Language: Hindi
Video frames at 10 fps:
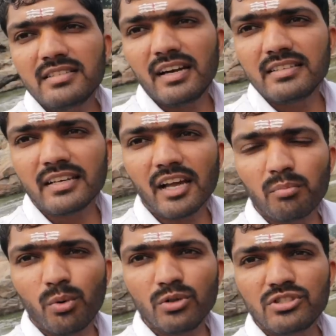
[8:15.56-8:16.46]
इस साइड से क्या
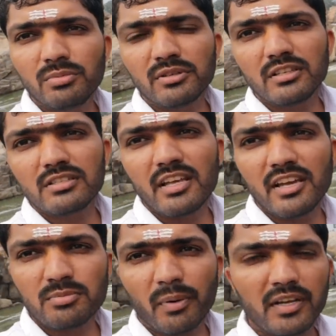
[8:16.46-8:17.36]
है बहुत ज़बरदस्त
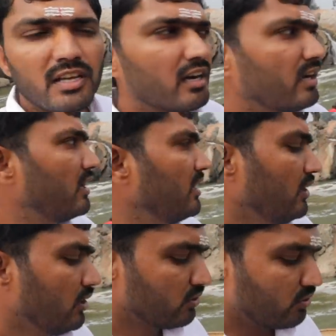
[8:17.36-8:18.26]
तेज़ पानी आ रहा है
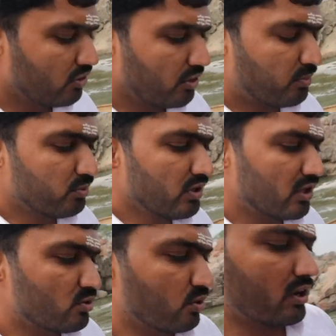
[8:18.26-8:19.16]
तो इन्होंने
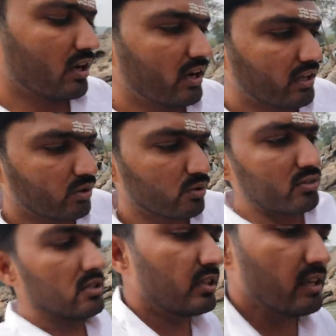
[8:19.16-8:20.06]
पूरा जोर लगा के
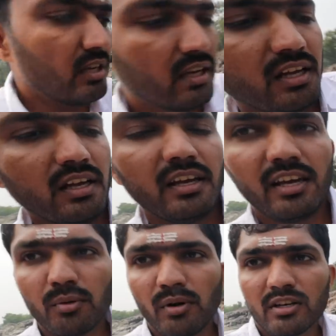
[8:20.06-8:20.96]
कोशिश की
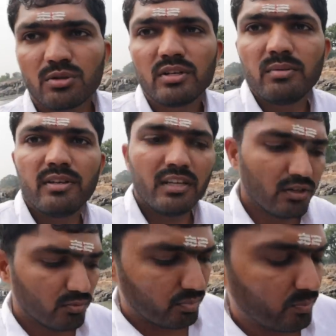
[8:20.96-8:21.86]
एक बार तो कि भाई इन